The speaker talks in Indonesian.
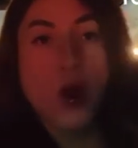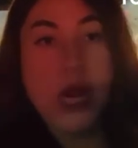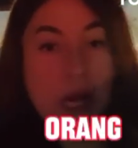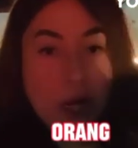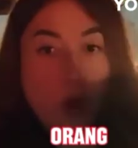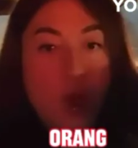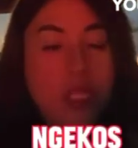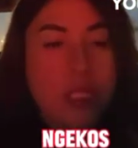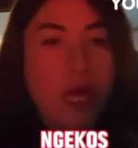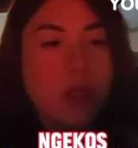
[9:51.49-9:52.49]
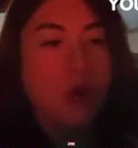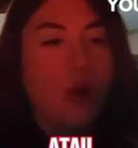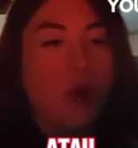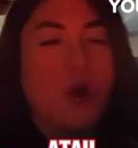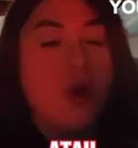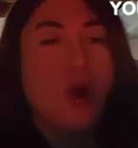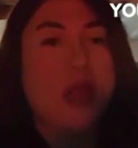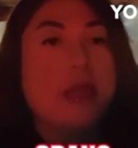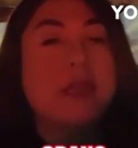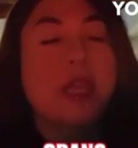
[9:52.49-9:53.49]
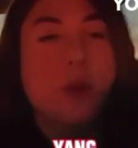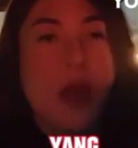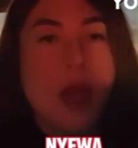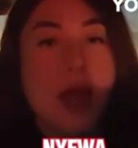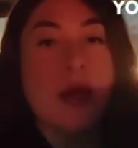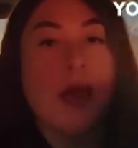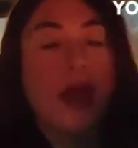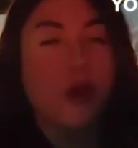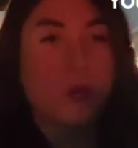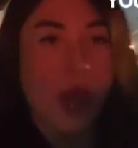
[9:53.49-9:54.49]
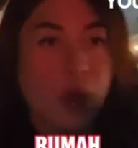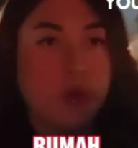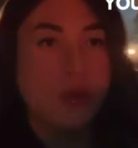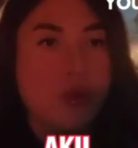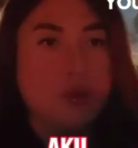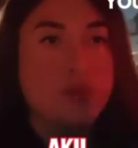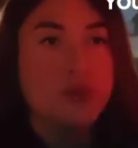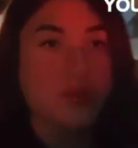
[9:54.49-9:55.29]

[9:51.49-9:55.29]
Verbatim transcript: orang ngekos atau orang yang nyewa rumah aku